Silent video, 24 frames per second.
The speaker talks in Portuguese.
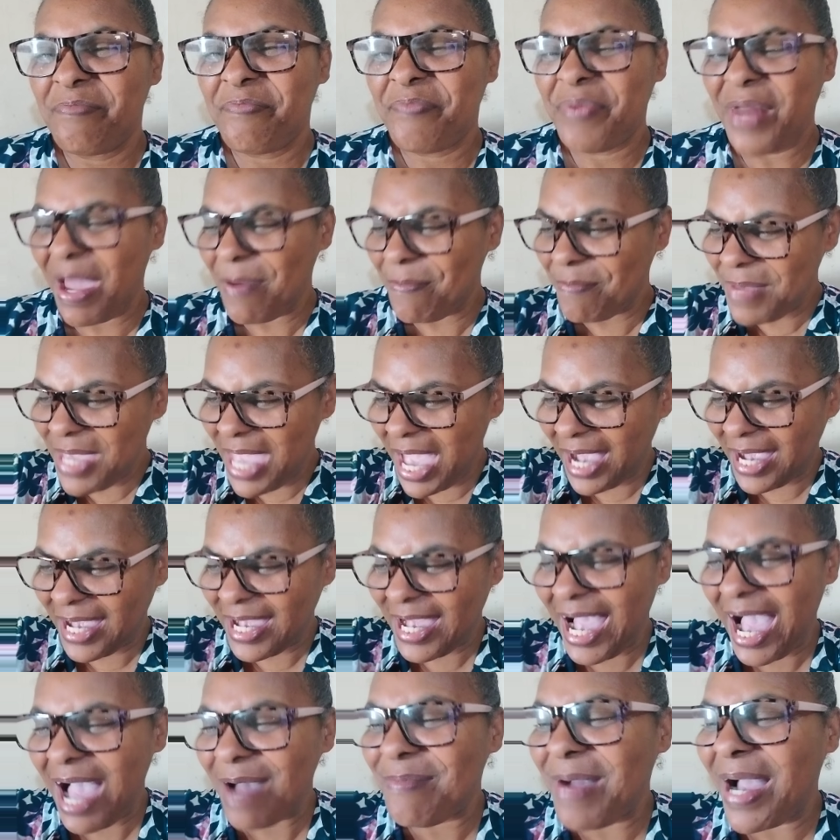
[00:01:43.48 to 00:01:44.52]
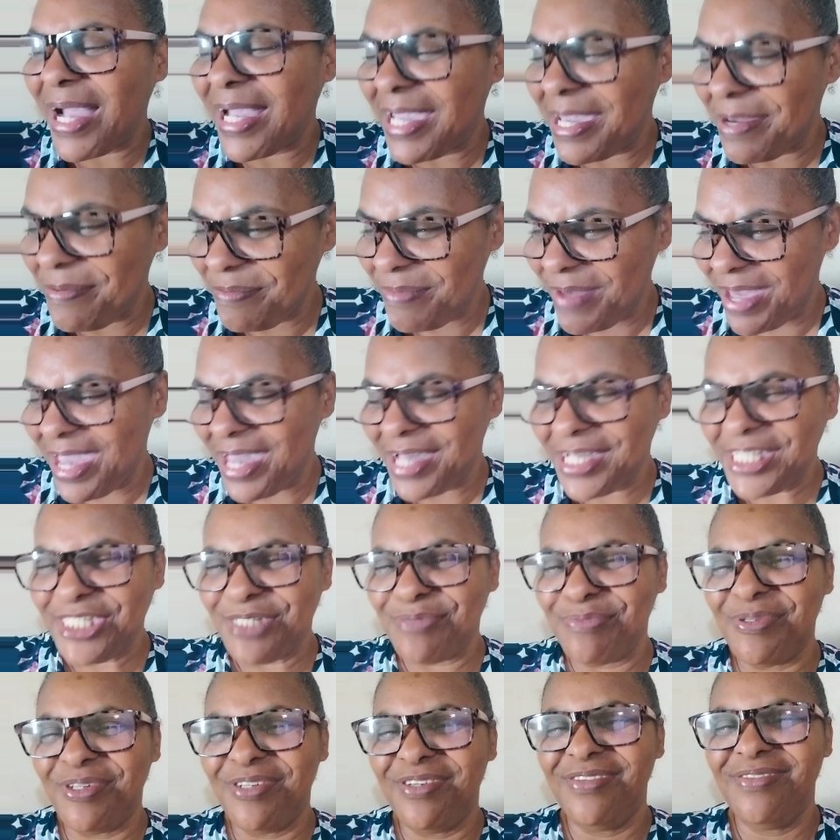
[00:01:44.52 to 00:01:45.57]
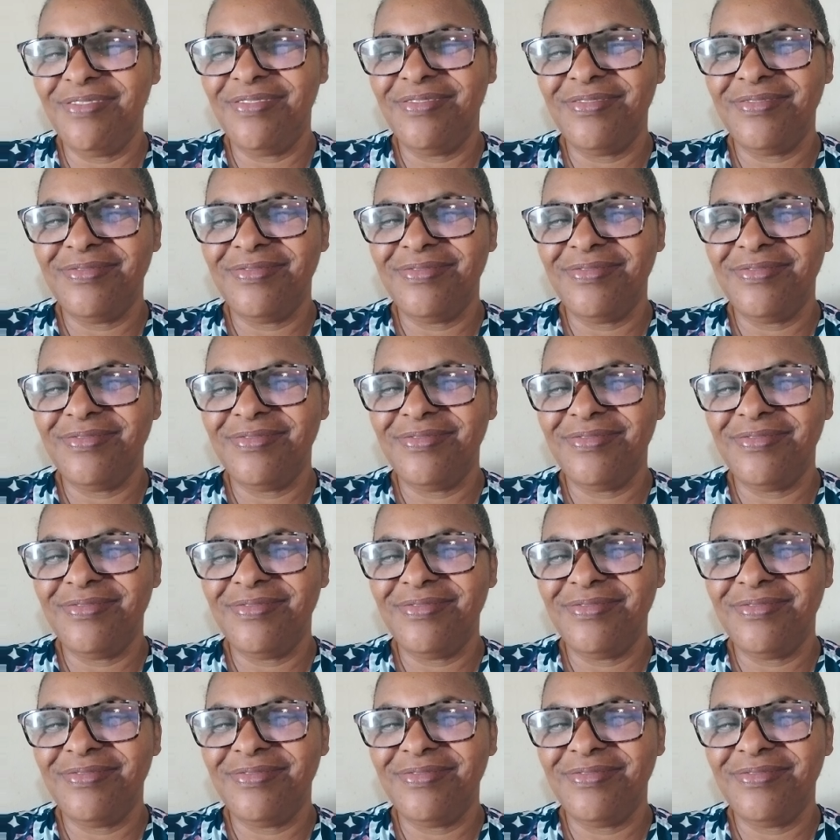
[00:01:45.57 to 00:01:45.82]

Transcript: para mim acaba aqui mesmo,